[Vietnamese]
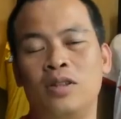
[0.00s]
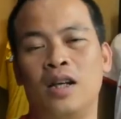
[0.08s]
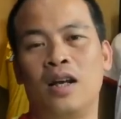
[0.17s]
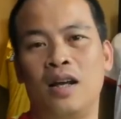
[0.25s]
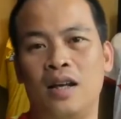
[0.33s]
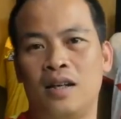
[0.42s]
rất
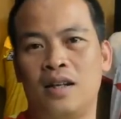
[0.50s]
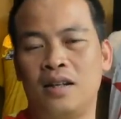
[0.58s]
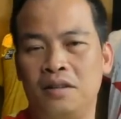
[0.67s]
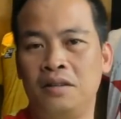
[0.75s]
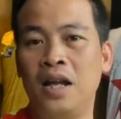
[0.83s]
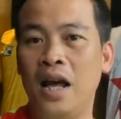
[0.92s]
là
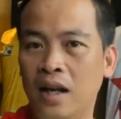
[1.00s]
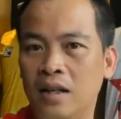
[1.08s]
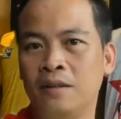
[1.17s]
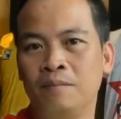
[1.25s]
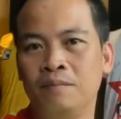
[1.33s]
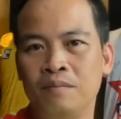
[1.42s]
nên
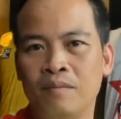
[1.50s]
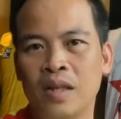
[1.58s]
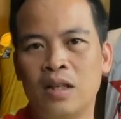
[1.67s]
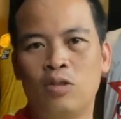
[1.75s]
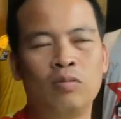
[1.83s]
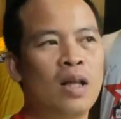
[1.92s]

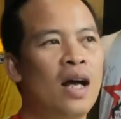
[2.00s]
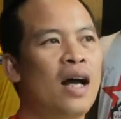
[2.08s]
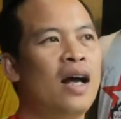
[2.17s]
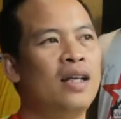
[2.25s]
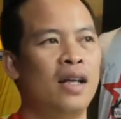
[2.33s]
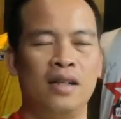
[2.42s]
chúng
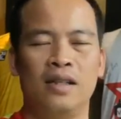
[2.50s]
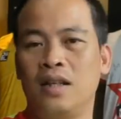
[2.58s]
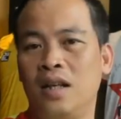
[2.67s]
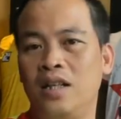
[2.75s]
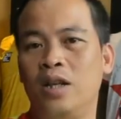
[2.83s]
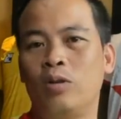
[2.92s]
ta nhận được
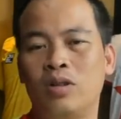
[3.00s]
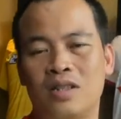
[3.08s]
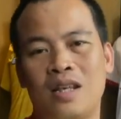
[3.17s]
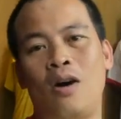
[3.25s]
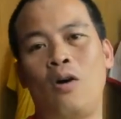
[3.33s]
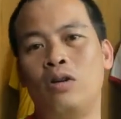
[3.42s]
rất là nhiều từ
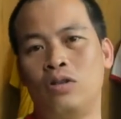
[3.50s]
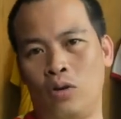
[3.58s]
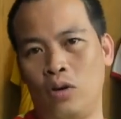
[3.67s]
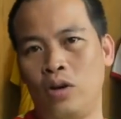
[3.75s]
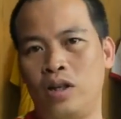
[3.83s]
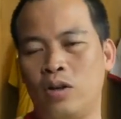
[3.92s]
xã hội
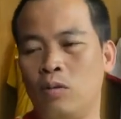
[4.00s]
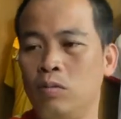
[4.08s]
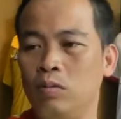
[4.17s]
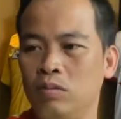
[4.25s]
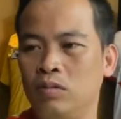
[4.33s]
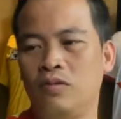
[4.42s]
rồi thì
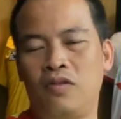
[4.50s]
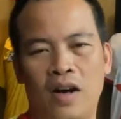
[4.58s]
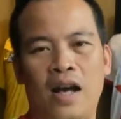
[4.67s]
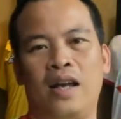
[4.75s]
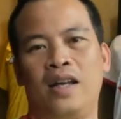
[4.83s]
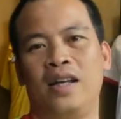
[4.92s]
cũng
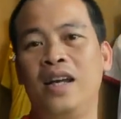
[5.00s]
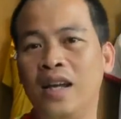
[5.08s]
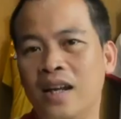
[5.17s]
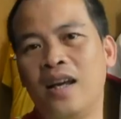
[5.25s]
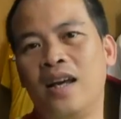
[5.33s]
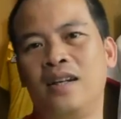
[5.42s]
phải
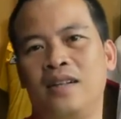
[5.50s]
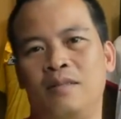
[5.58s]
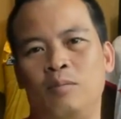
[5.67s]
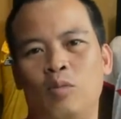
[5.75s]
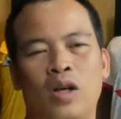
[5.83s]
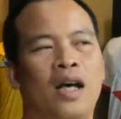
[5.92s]
nghĩ đến
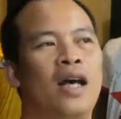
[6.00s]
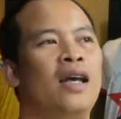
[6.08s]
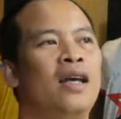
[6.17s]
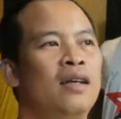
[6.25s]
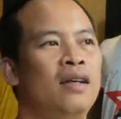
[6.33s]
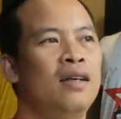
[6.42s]
một
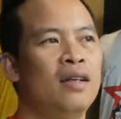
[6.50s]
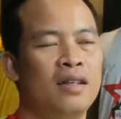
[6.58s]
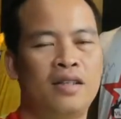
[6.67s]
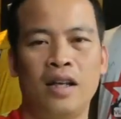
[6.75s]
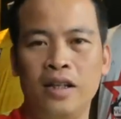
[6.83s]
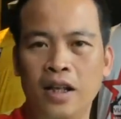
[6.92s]
cái
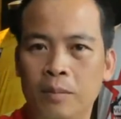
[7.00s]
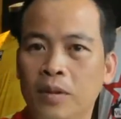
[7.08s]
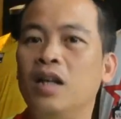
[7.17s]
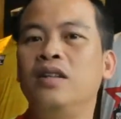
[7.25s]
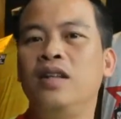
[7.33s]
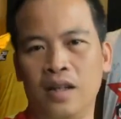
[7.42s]
trách nhiệm
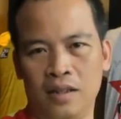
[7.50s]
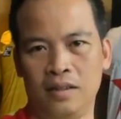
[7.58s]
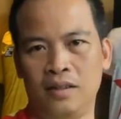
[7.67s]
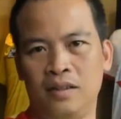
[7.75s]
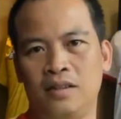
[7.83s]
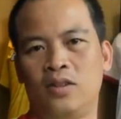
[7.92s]
đương
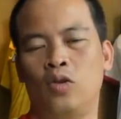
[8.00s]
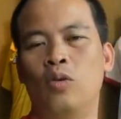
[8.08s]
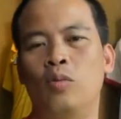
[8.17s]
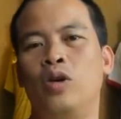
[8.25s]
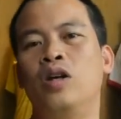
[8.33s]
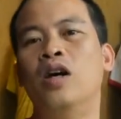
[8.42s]
nhiên
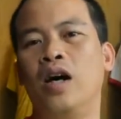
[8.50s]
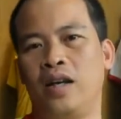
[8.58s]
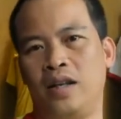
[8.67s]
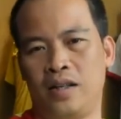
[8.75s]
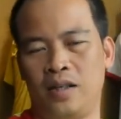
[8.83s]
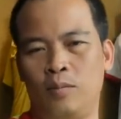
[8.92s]
của một người
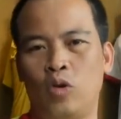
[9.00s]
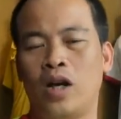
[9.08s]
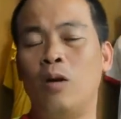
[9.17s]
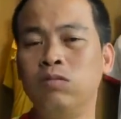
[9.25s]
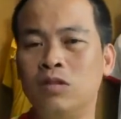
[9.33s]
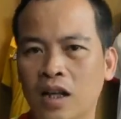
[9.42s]
một
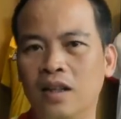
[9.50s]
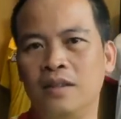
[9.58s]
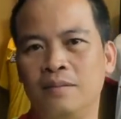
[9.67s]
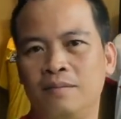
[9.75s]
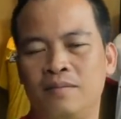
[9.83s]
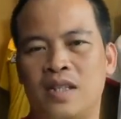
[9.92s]
công dân
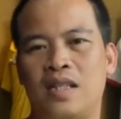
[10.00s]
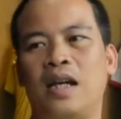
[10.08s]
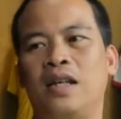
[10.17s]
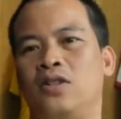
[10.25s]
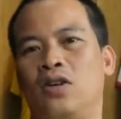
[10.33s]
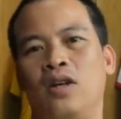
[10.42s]

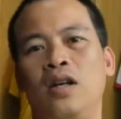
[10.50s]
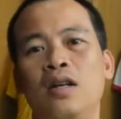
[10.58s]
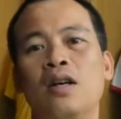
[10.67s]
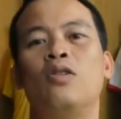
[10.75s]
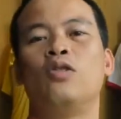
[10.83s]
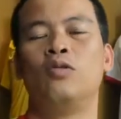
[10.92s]
dành cho đất
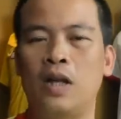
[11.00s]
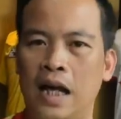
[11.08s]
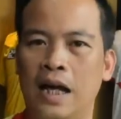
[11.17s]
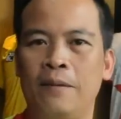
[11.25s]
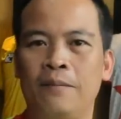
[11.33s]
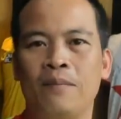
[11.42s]
nước của chúng
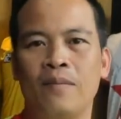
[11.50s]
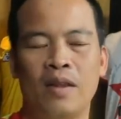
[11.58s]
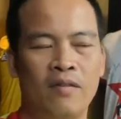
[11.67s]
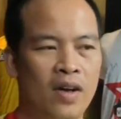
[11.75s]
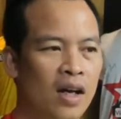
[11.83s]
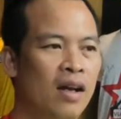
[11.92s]
ta
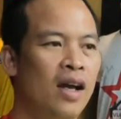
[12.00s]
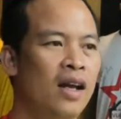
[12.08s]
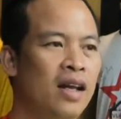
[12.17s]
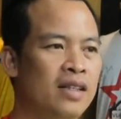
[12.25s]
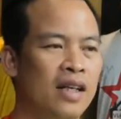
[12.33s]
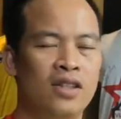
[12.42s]
và ở đây
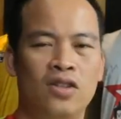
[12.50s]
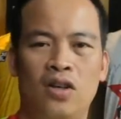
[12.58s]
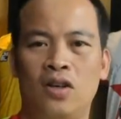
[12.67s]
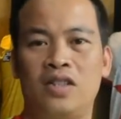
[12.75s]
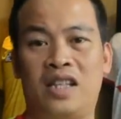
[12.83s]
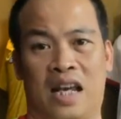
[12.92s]
lại dành
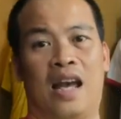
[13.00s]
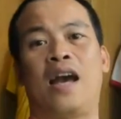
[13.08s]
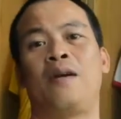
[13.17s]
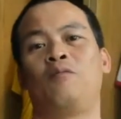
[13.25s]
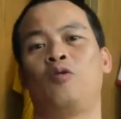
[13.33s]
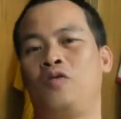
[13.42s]
cho trẻ
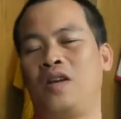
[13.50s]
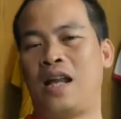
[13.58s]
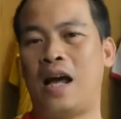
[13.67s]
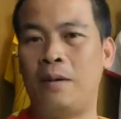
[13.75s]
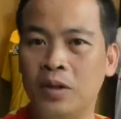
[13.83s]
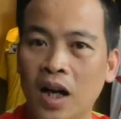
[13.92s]
em của Việt
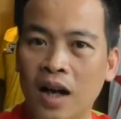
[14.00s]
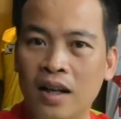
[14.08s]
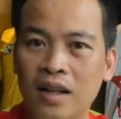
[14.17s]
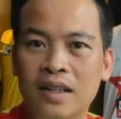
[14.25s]
Nam nữa